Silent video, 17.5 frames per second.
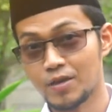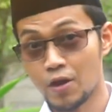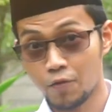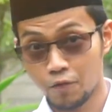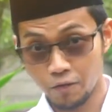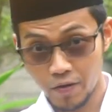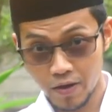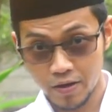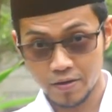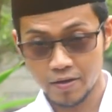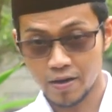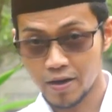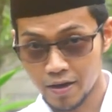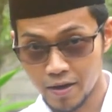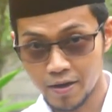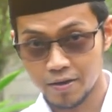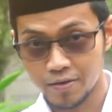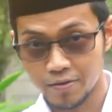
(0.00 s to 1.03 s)

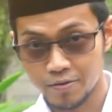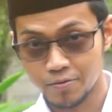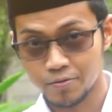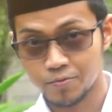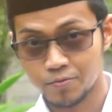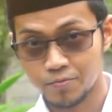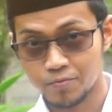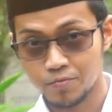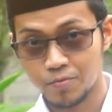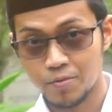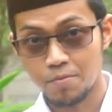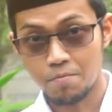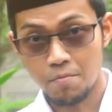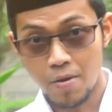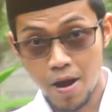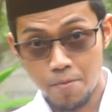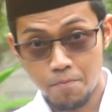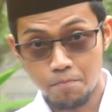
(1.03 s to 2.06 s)
Efeknya,
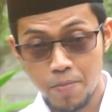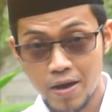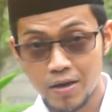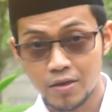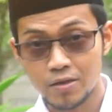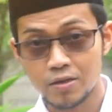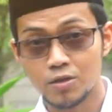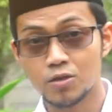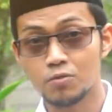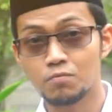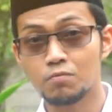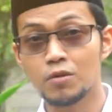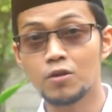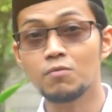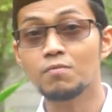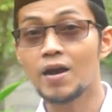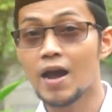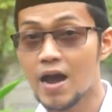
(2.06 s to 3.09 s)
mapan
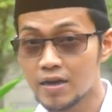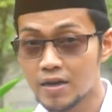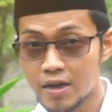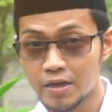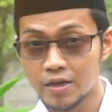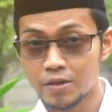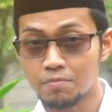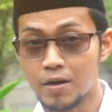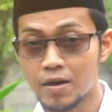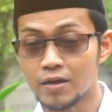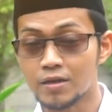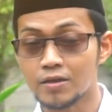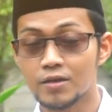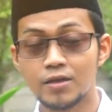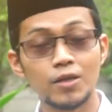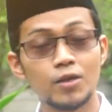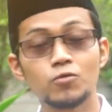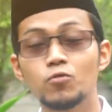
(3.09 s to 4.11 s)
sebelum ada iman
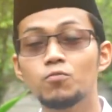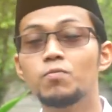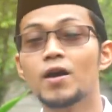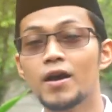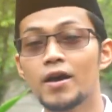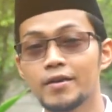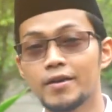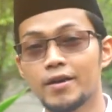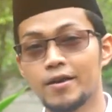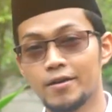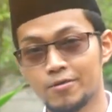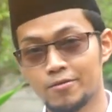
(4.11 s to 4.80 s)
itu bahaya